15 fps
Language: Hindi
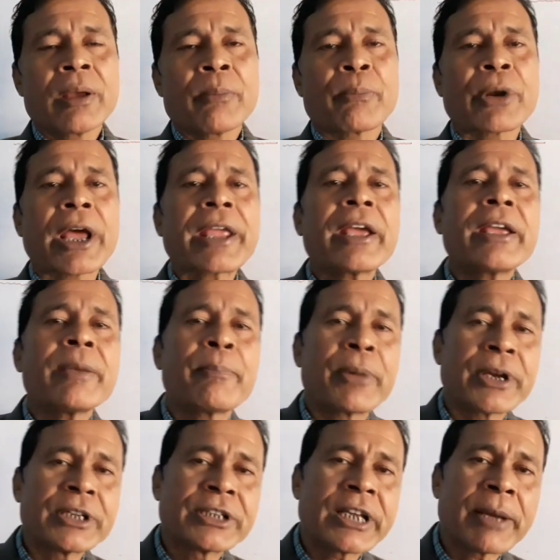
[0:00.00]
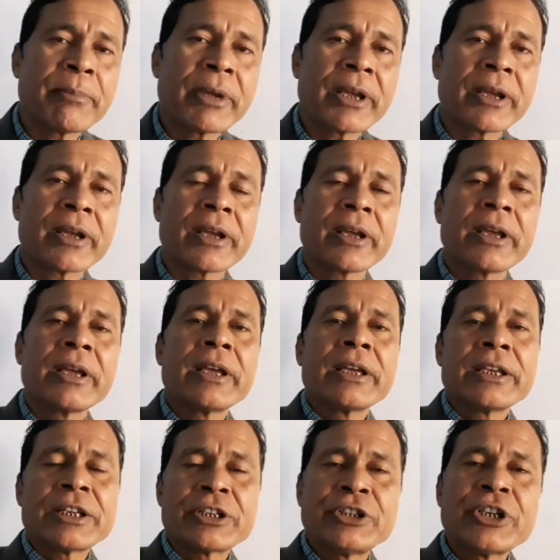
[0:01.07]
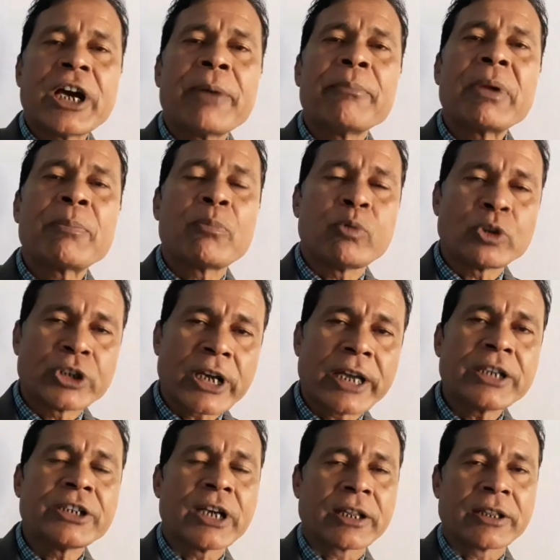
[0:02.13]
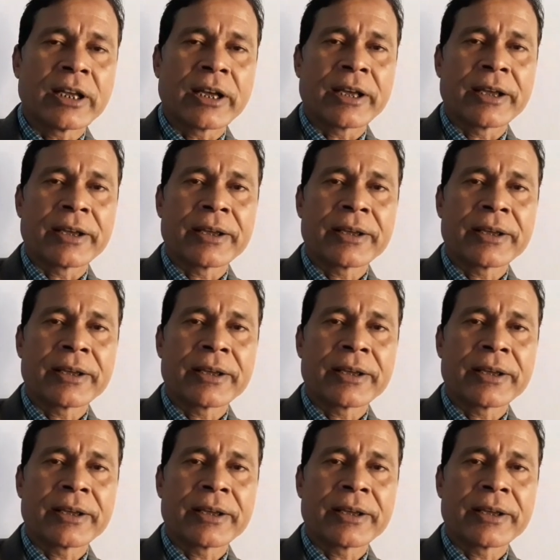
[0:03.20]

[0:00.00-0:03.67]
प्रायः ये परीक्षा में एग्ज़ाम में पूछा ही जाता है